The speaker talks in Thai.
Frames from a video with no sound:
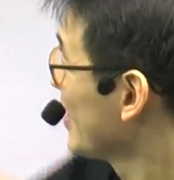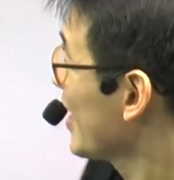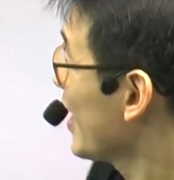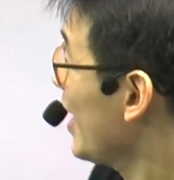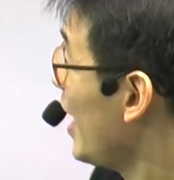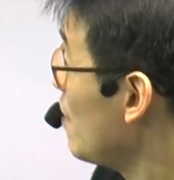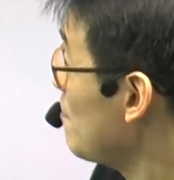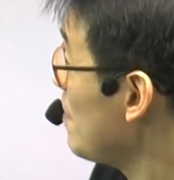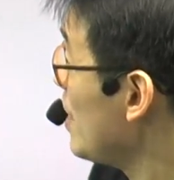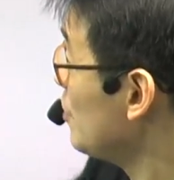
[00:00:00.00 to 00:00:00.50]

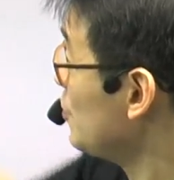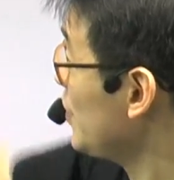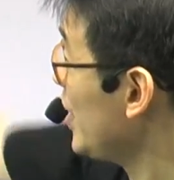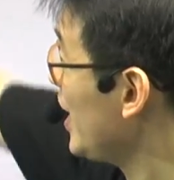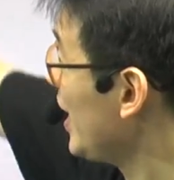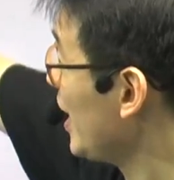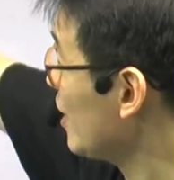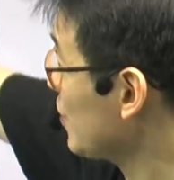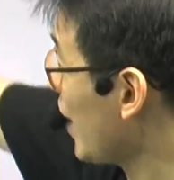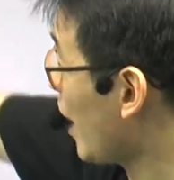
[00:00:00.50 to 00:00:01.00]
ABC
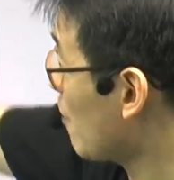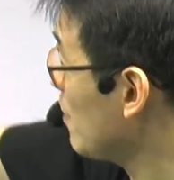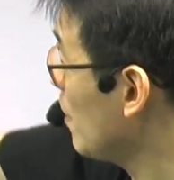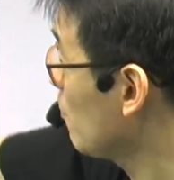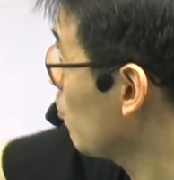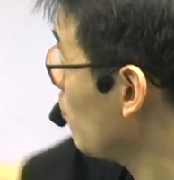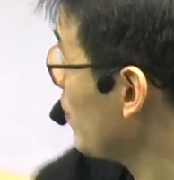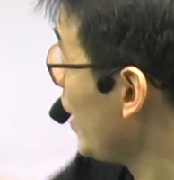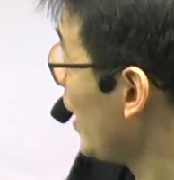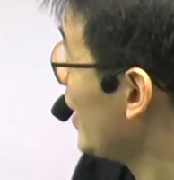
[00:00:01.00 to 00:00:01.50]
เนี่ย สามเหลี่ยม
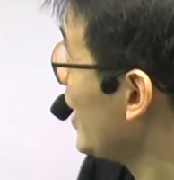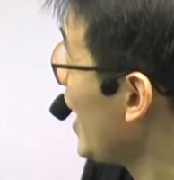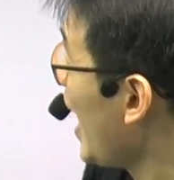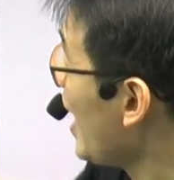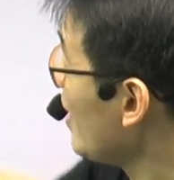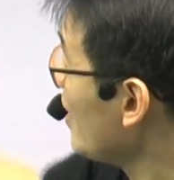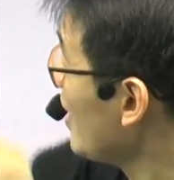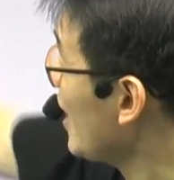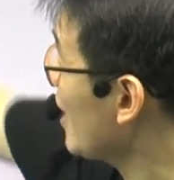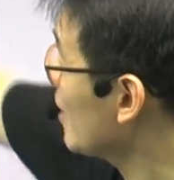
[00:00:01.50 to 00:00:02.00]
รูปนี้ด้าน
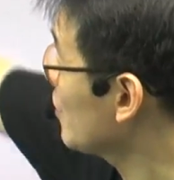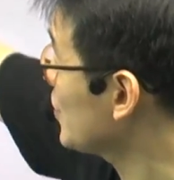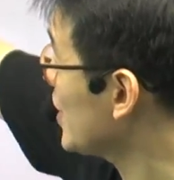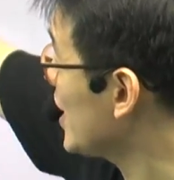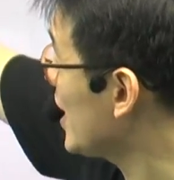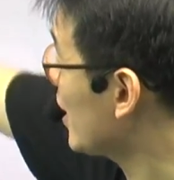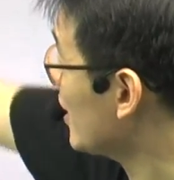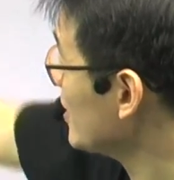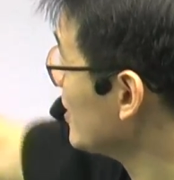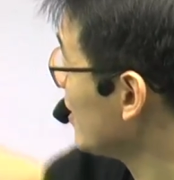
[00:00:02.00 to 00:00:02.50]
AC
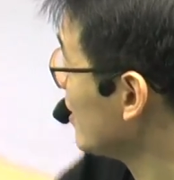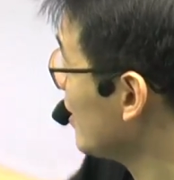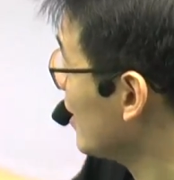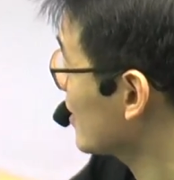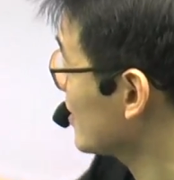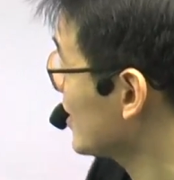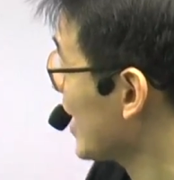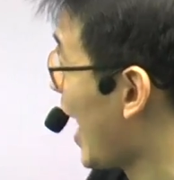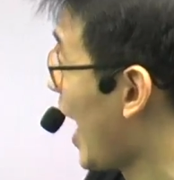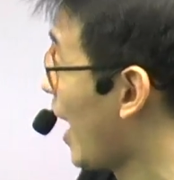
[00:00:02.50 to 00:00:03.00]
ก็จะเกิด
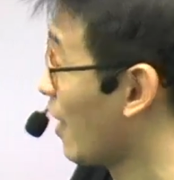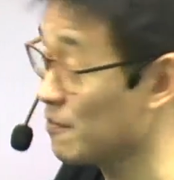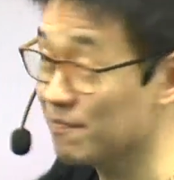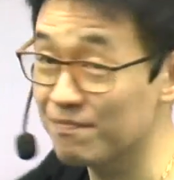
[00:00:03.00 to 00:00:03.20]
จาก